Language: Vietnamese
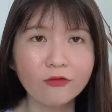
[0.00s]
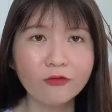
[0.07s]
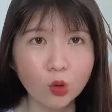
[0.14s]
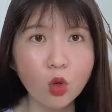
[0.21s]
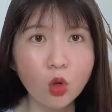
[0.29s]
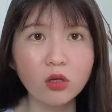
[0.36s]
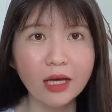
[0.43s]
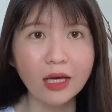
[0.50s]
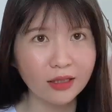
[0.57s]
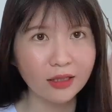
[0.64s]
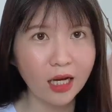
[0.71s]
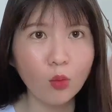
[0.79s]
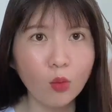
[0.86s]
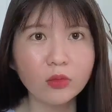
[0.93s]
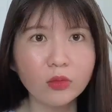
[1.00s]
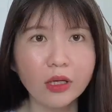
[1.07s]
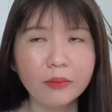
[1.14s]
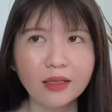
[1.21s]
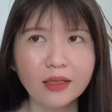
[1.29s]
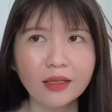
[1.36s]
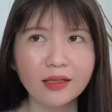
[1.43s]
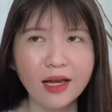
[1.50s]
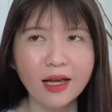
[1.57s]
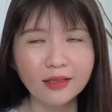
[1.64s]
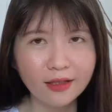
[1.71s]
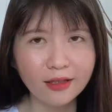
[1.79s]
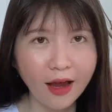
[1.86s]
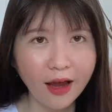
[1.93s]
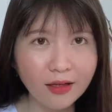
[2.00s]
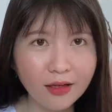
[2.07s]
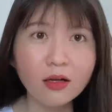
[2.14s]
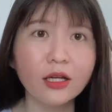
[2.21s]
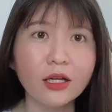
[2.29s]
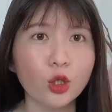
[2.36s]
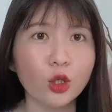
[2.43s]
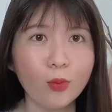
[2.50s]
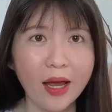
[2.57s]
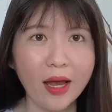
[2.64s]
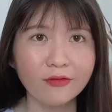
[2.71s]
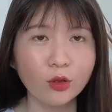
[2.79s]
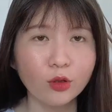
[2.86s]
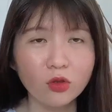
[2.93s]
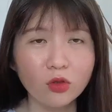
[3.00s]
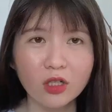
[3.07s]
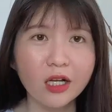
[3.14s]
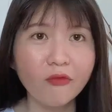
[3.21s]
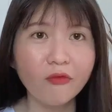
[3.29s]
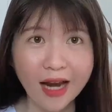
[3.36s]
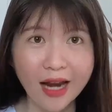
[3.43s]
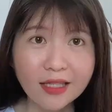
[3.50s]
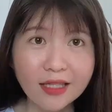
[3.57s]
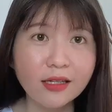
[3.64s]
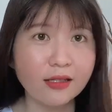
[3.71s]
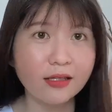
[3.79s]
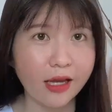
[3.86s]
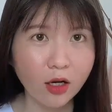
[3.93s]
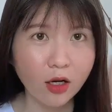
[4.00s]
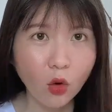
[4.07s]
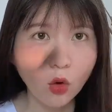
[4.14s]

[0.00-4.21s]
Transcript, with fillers: phẫu thuật thành công thì mình đã thấy rất là nhiều bạn phẫu thuật thành công và đã chia sẻ